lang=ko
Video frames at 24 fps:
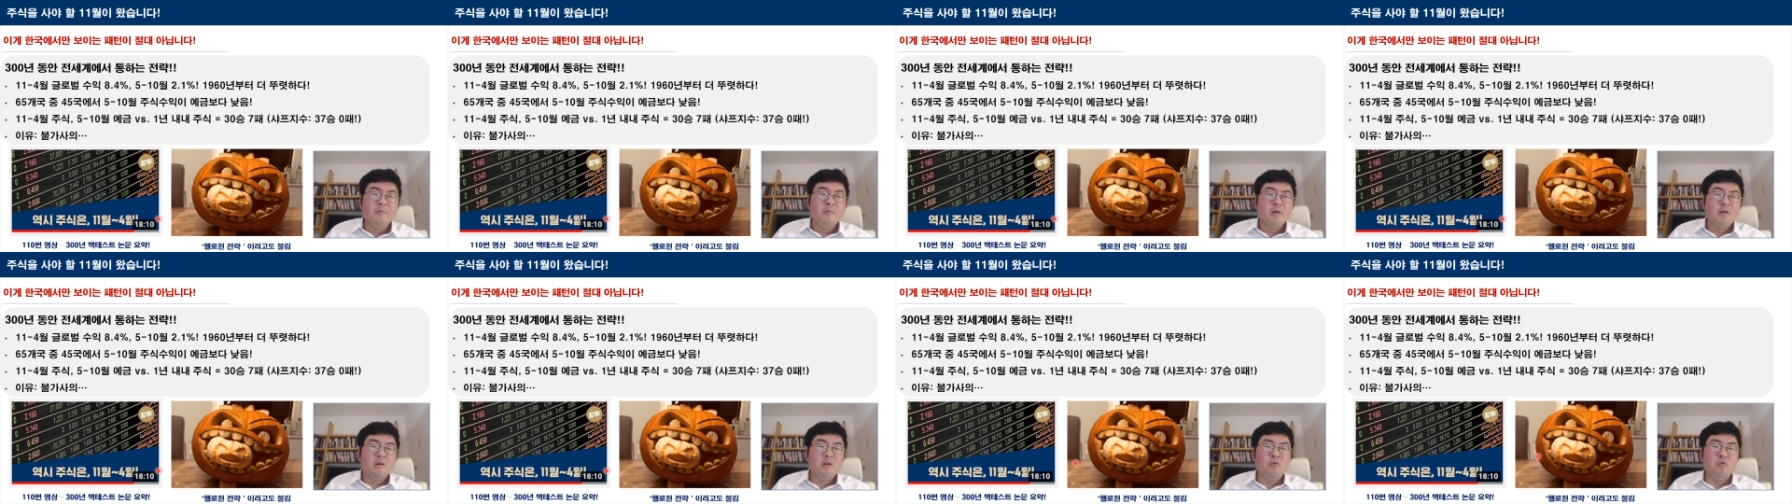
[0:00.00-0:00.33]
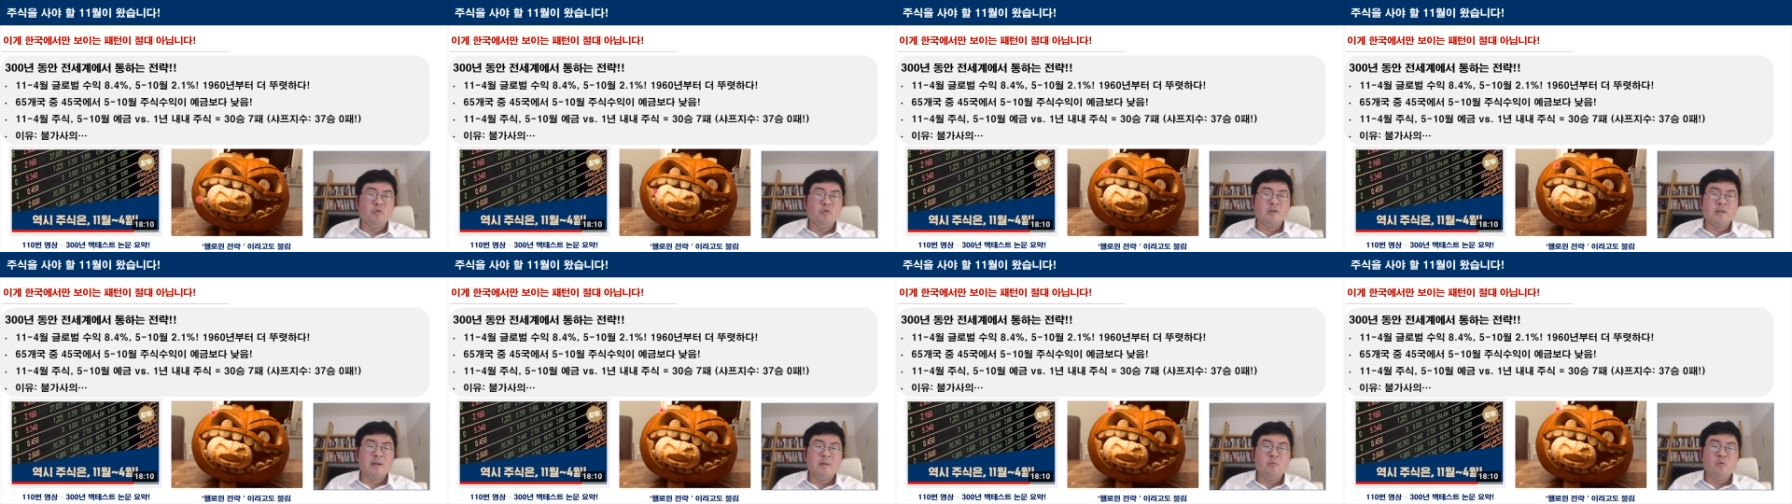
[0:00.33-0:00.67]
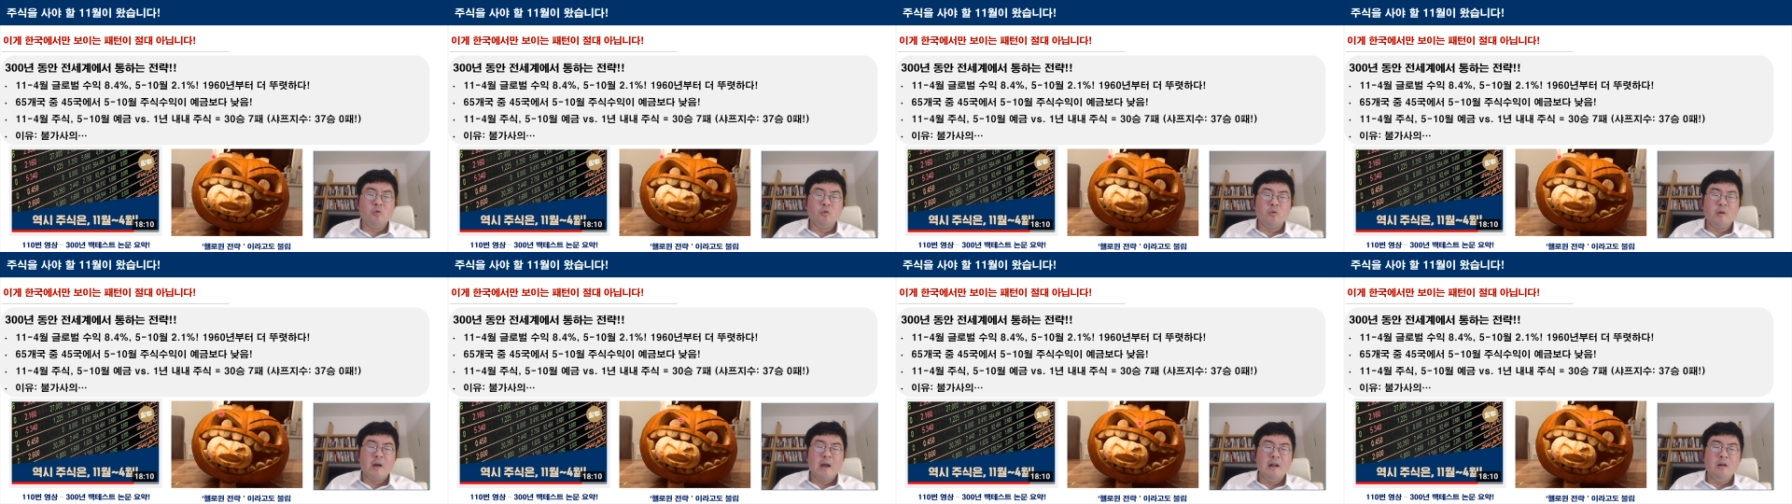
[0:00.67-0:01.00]
그리고
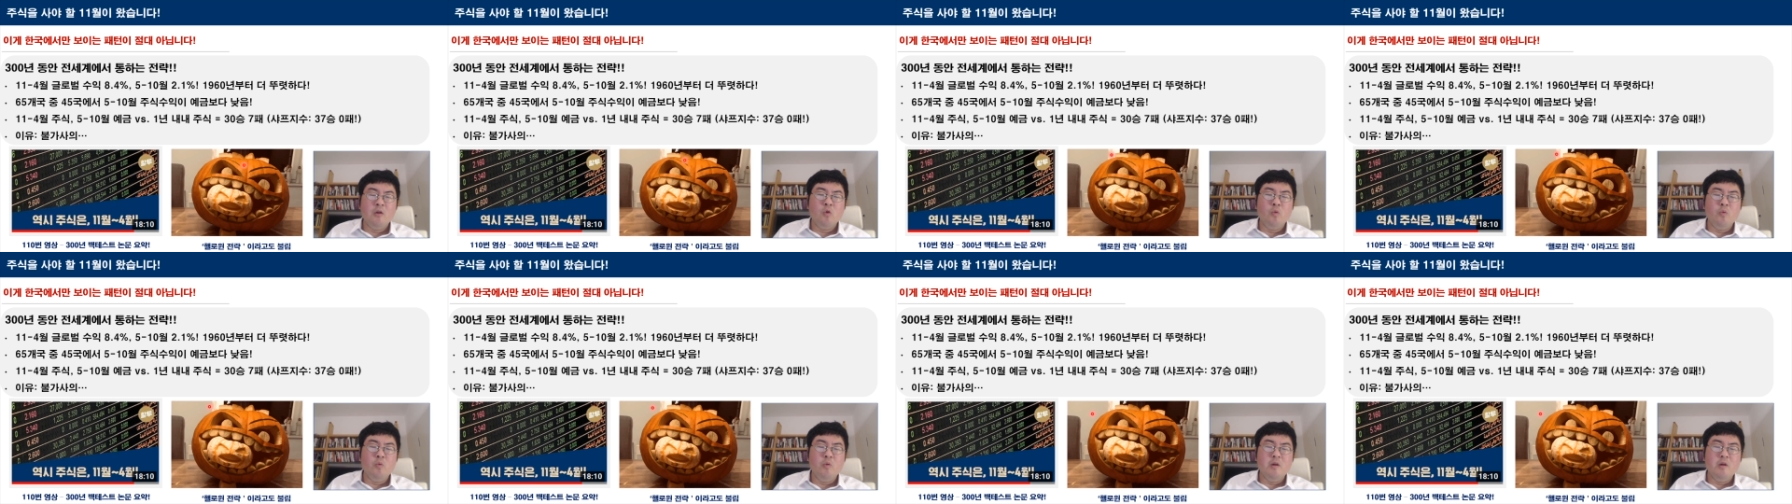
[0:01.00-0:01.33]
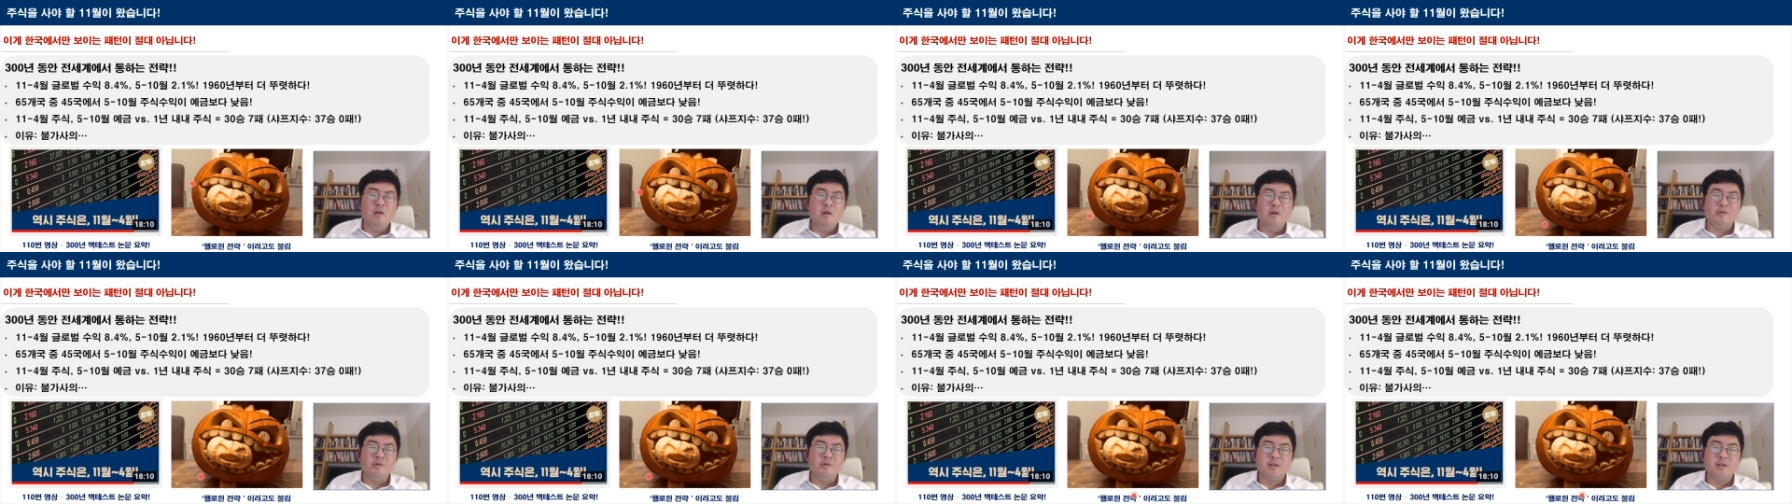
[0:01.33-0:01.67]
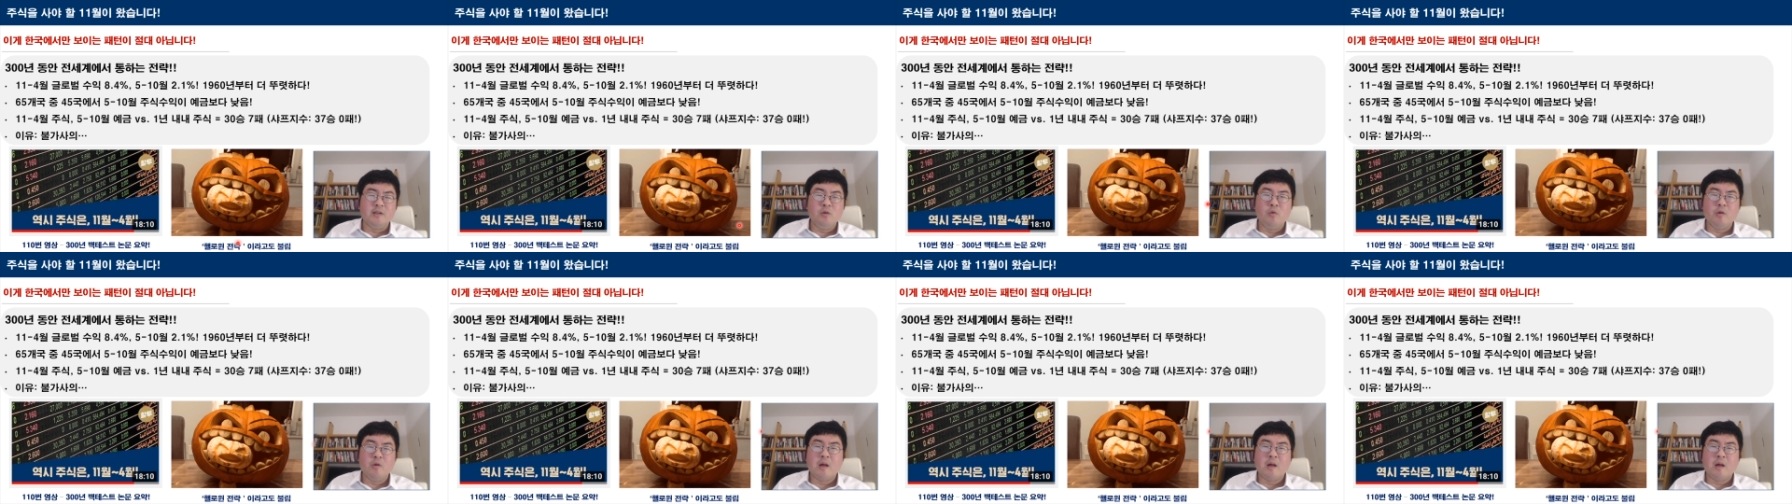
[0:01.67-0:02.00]
참고로 헬로윈이 이제
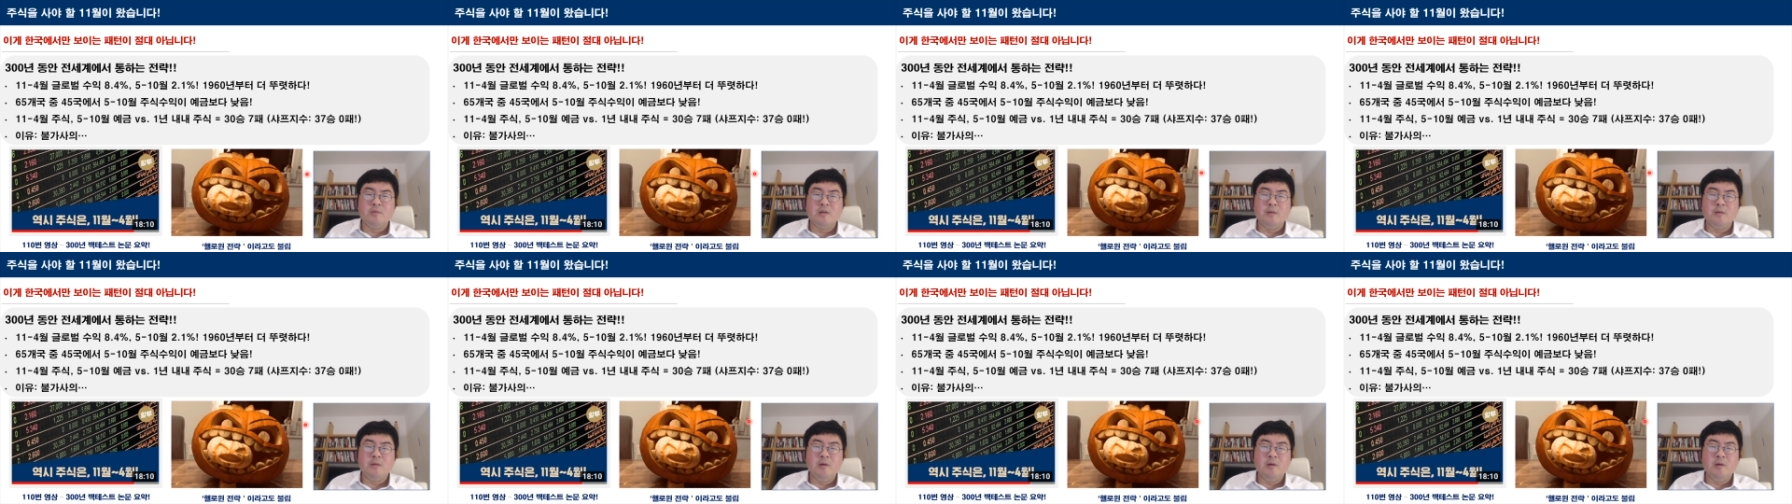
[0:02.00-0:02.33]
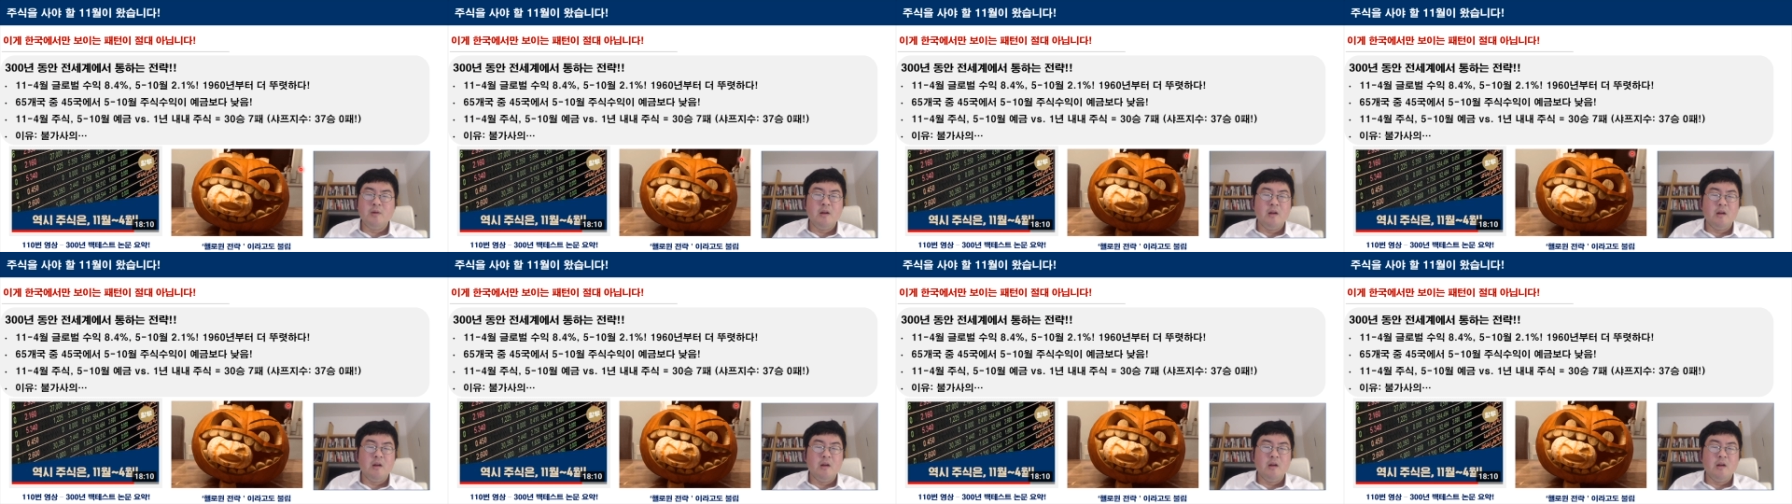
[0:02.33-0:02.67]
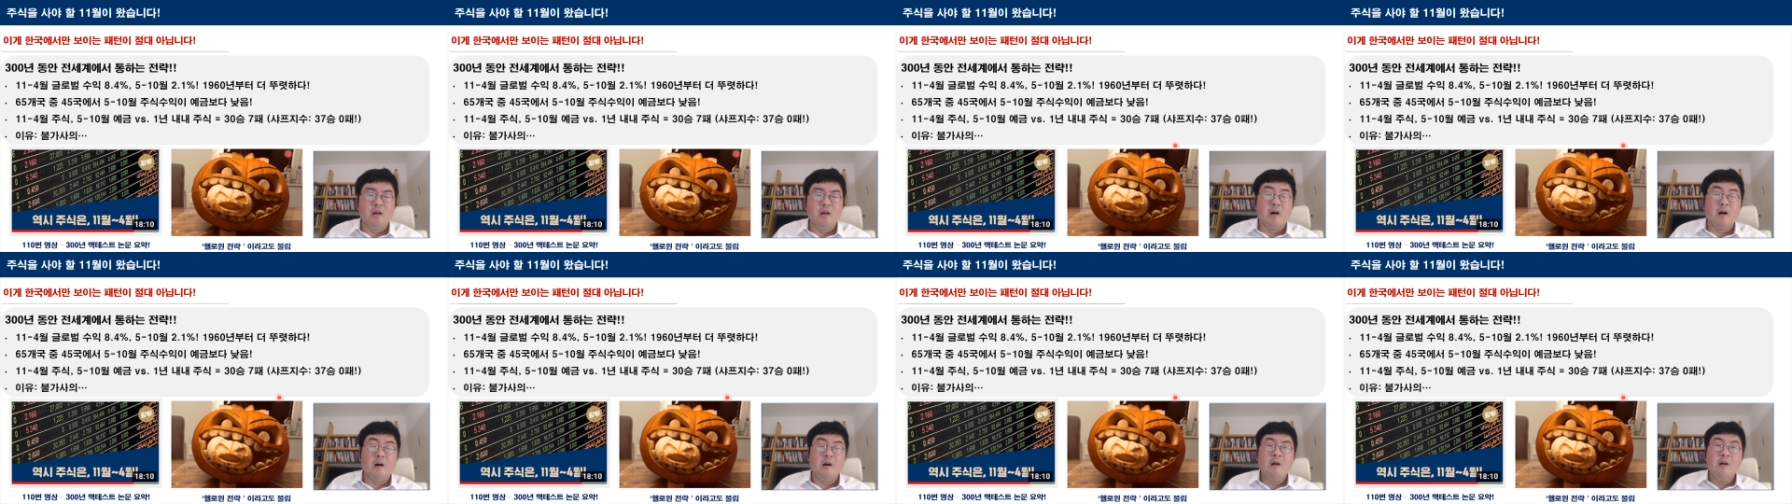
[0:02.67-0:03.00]
10월 31일
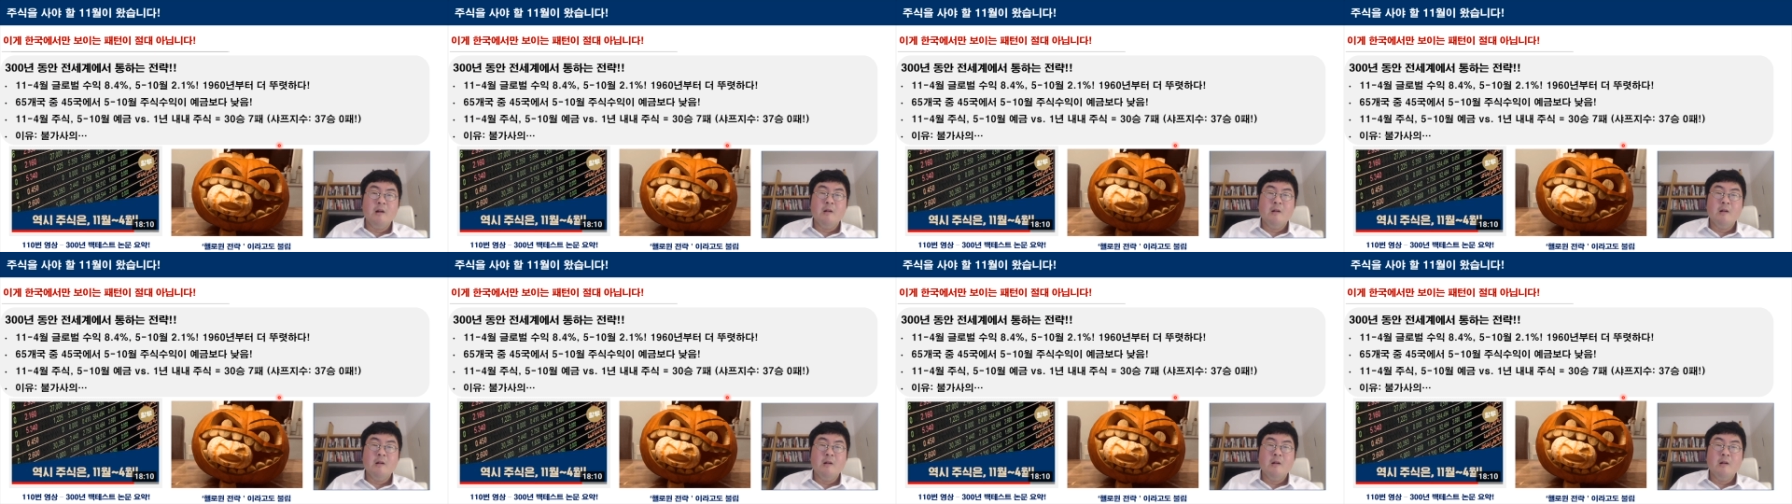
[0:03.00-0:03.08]
17일이니까